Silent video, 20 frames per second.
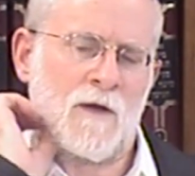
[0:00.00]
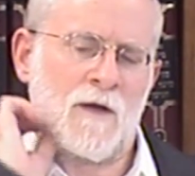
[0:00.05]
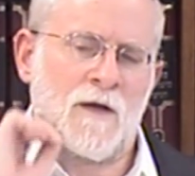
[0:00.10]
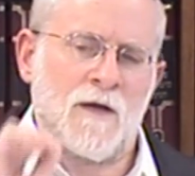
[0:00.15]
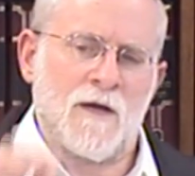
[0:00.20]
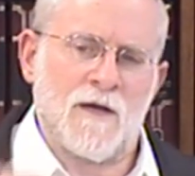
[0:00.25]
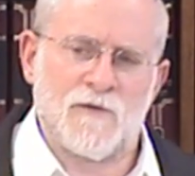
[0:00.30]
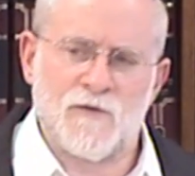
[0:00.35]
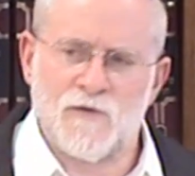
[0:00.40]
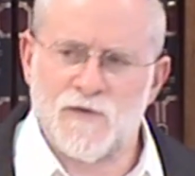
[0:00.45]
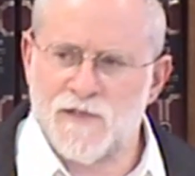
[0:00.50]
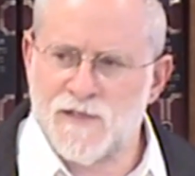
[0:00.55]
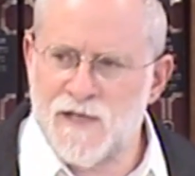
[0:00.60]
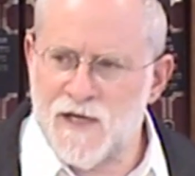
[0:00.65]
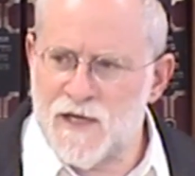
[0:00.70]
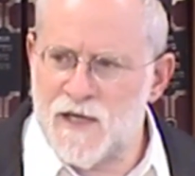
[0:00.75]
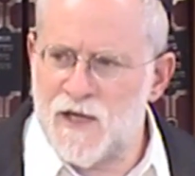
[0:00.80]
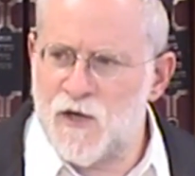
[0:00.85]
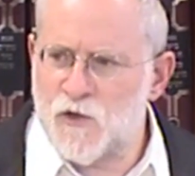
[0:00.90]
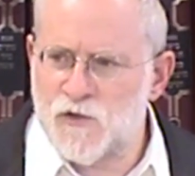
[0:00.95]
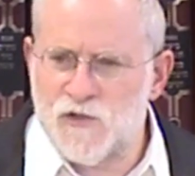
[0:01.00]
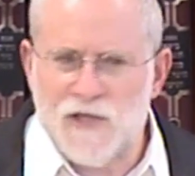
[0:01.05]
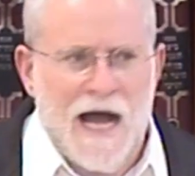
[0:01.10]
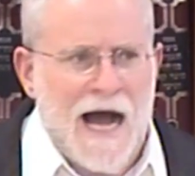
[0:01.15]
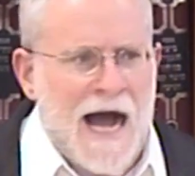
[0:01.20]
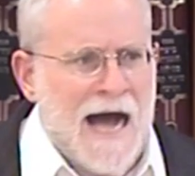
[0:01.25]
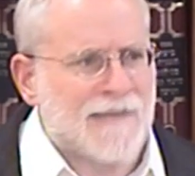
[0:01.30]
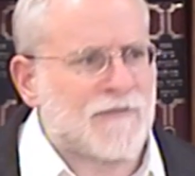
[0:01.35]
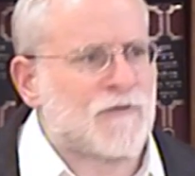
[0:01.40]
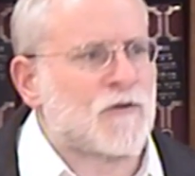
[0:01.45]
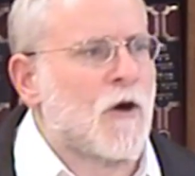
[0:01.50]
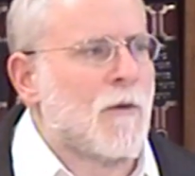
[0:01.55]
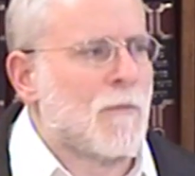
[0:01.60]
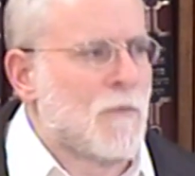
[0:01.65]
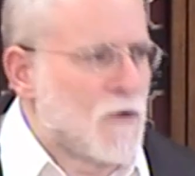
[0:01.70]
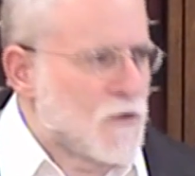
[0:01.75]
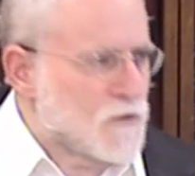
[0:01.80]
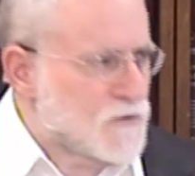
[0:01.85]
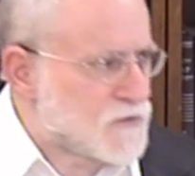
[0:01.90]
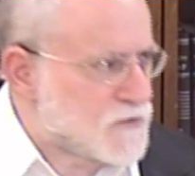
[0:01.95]
Entonces aquí los
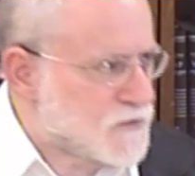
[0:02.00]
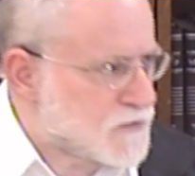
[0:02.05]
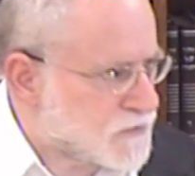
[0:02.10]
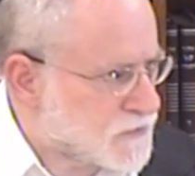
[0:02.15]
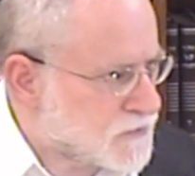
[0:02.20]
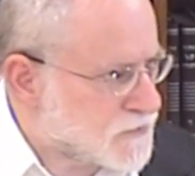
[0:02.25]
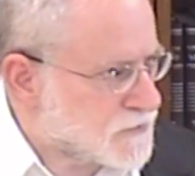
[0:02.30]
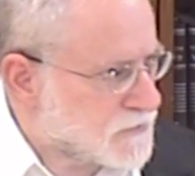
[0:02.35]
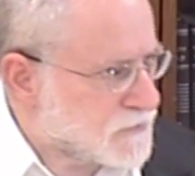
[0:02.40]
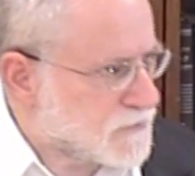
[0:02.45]
átomos,